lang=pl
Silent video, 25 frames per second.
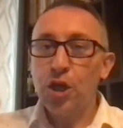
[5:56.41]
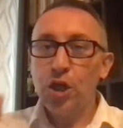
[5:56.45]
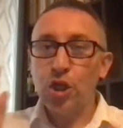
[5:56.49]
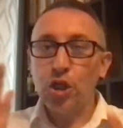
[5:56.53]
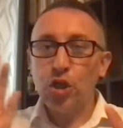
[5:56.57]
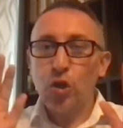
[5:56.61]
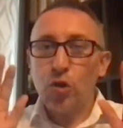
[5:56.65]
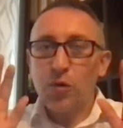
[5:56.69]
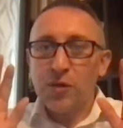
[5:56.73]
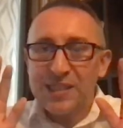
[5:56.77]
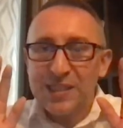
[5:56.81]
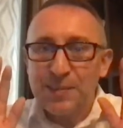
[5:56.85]

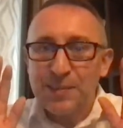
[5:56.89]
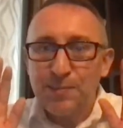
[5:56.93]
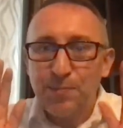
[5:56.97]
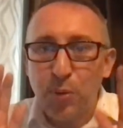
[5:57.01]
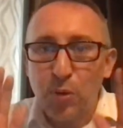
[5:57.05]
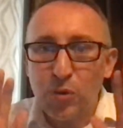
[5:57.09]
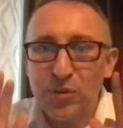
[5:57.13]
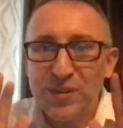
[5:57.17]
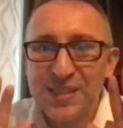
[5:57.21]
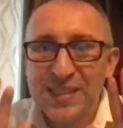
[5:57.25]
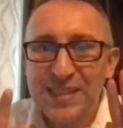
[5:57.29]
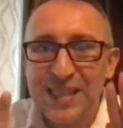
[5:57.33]
I to
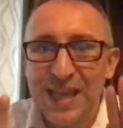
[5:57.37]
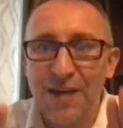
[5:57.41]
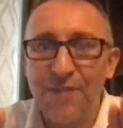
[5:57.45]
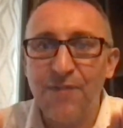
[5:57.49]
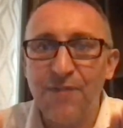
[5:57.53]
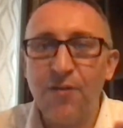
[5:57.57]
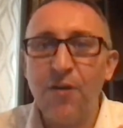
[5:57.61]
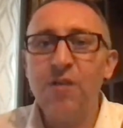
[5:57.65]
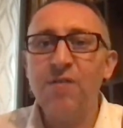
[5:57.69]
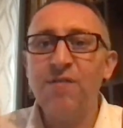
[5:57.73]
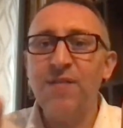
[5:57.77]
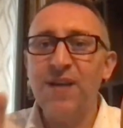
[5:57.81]
jest
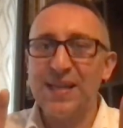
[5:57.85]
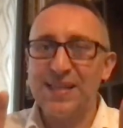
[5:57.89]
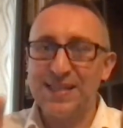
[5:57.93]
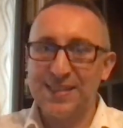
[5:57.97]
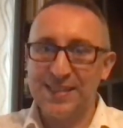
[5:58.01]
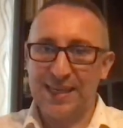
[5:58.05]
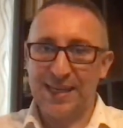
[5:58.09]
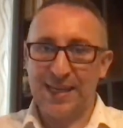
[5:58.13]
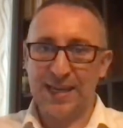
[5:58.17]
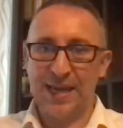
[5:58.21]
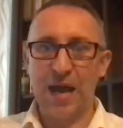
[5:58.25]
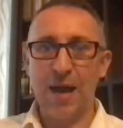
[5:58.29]
podstawowa
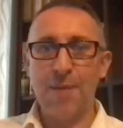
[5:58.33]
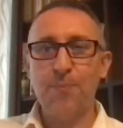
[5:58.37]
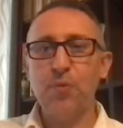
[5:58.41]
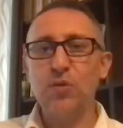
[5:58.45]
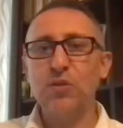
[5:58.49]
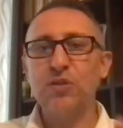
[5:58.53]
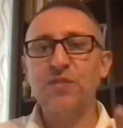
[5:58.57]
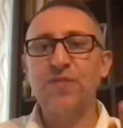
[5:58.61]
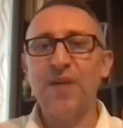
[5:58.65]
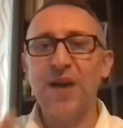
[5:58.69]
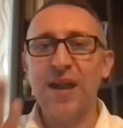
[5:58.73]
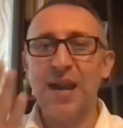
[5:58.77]
cecha
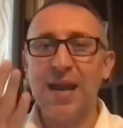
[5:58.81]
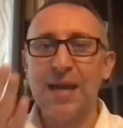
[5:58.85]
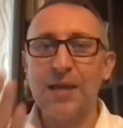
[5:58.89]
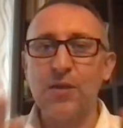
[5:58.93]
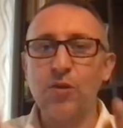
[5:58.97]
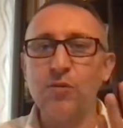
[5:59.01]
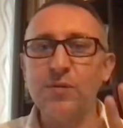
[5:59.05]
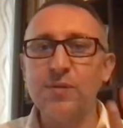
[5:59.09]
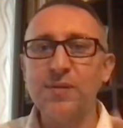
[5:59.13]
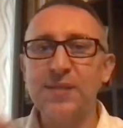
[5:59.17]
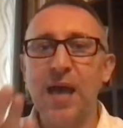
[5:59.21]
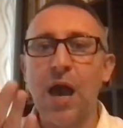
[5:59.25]

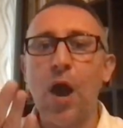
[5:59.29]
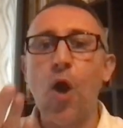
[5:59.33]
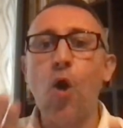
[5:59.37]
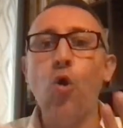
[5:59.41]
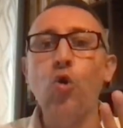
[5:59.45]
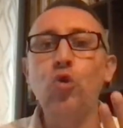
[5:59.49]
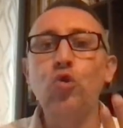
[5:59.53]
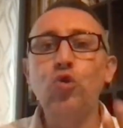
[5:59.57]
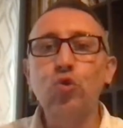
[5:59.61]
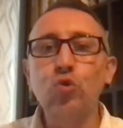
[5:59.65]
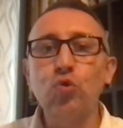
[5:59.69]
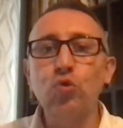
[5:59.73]
pozwalająca
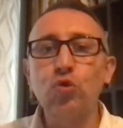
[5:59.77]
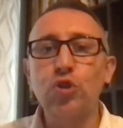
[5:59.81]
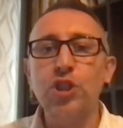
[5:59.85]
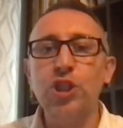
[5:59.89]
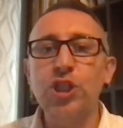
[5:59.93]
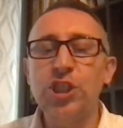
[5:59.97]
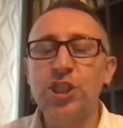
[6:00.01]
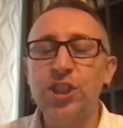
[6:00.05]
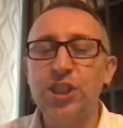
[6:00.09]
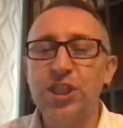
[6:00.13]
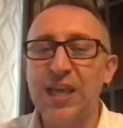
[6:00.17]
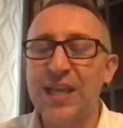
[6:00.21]

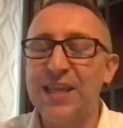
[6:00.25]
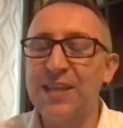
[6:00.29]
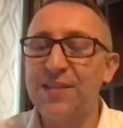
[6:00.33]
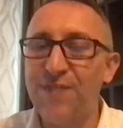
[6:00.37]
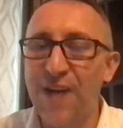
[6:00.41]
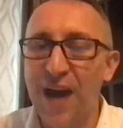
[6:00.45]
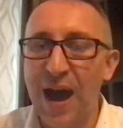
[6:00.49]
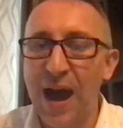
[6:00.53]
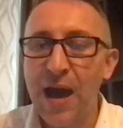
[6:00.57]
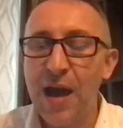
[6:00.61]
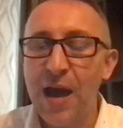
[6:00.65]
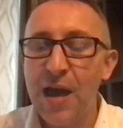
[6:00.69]
odróżnić te
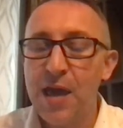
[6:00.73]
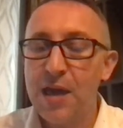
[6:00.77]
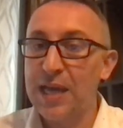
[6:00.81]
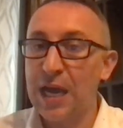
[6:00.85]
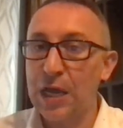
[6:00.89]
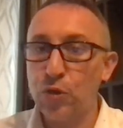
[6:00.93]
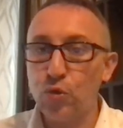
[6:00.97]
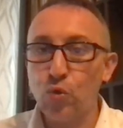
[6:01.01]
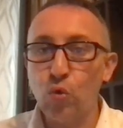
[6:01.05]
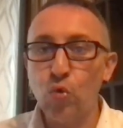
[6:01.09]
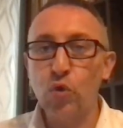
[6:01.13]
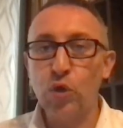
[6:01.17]
dwa
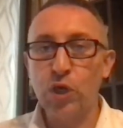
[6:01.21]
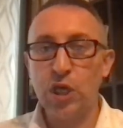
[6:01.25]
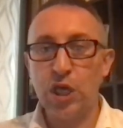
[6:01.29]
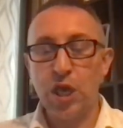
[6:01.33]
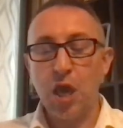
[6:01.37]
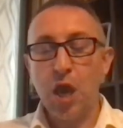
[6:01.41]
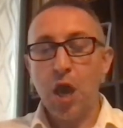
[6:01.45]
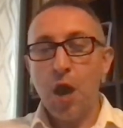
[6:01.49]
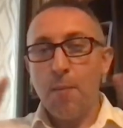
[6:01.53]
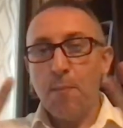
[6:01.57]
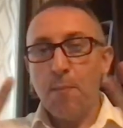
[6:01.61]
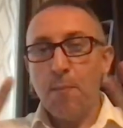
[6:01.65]

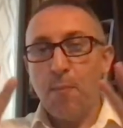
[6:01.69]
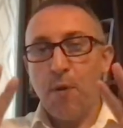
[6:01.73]
gatunki,